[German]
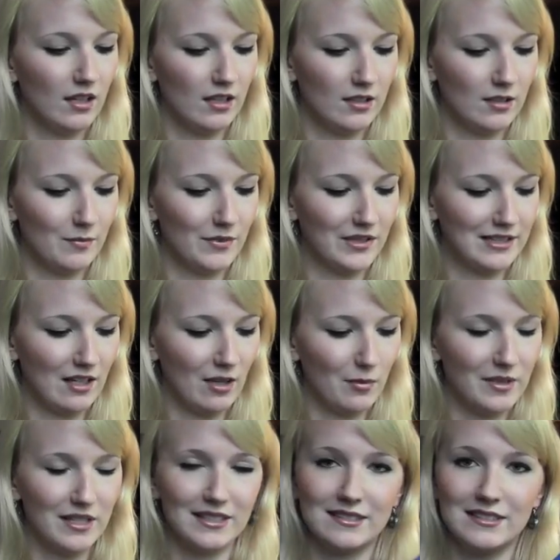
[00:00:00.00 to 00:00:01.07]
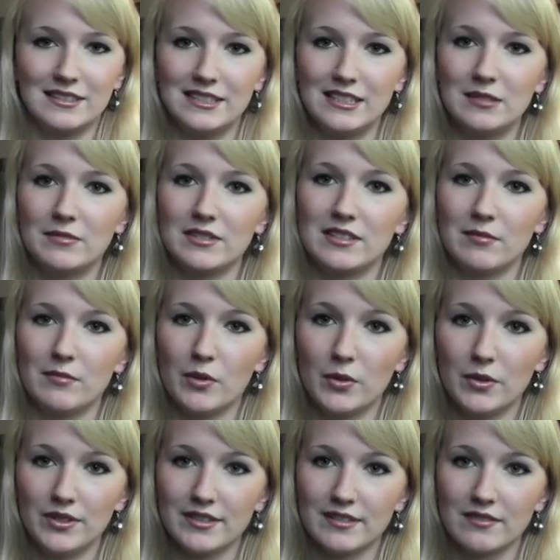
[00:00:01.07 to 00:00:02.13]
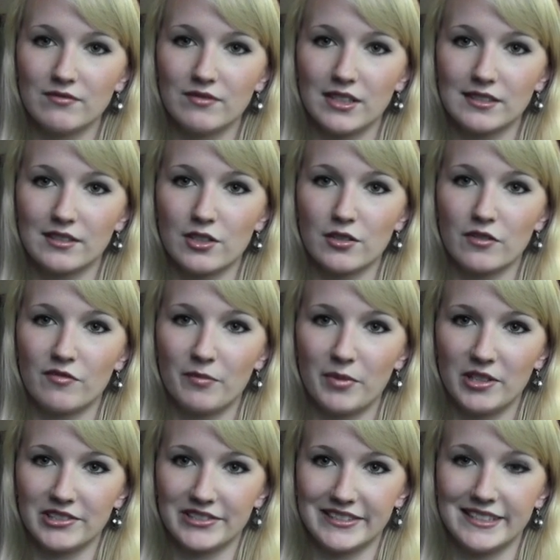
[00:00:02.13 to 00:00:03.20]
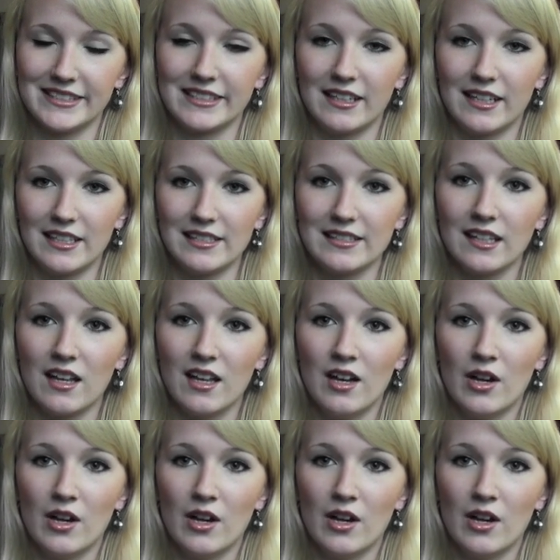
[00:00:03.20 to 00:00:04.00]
ähm, ich glaube, das sind die mit dem höchsten Wasserstoffperoxidgehalt.